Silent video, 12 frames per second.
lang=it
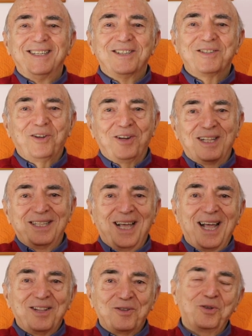Sono
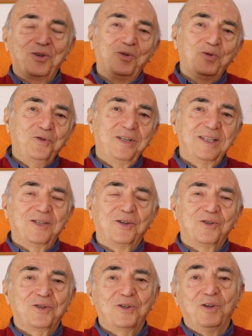andato, sono
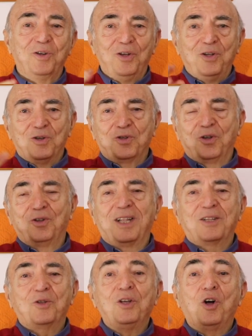uscito, sono, sono
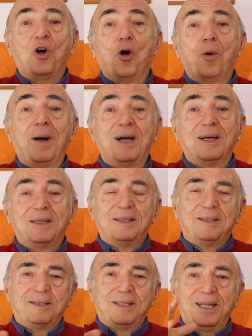andato in coma
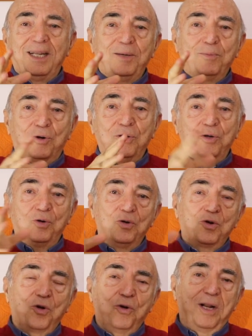nel libro
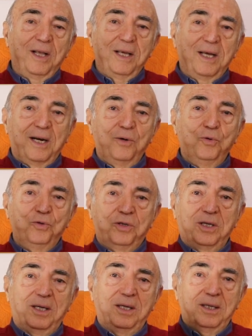Incontro con la Chiara
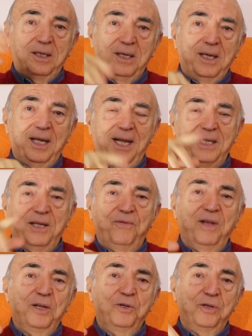Luce, il grande
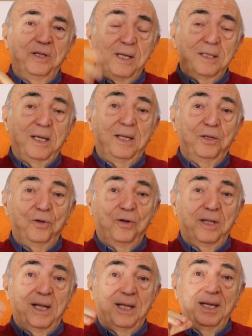viaggio di andata e
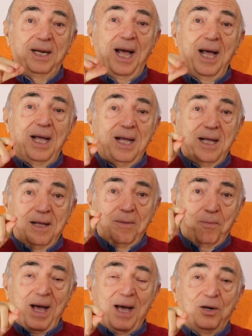ritorno dall'aldilà,
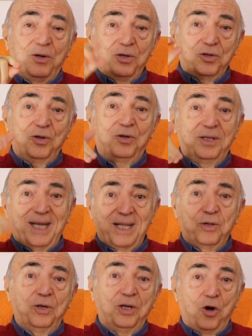parlo, io sono
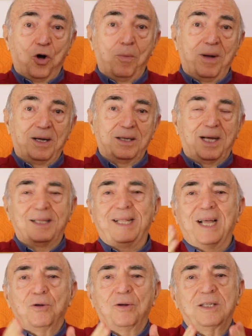andato in coma,
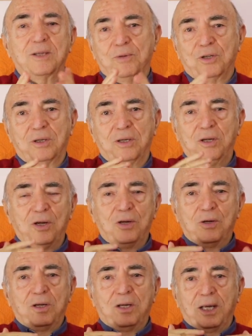andato nel senso, sono
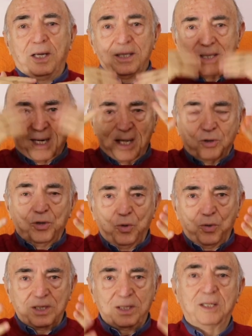entrato in
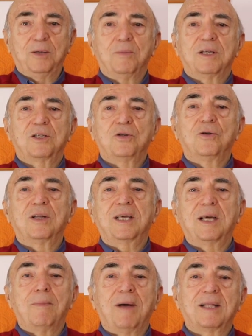questa dimensione
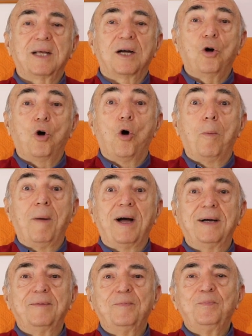chiamata
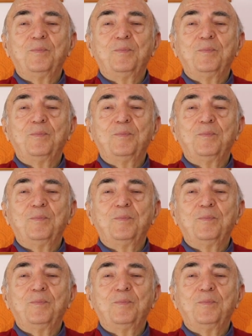coma,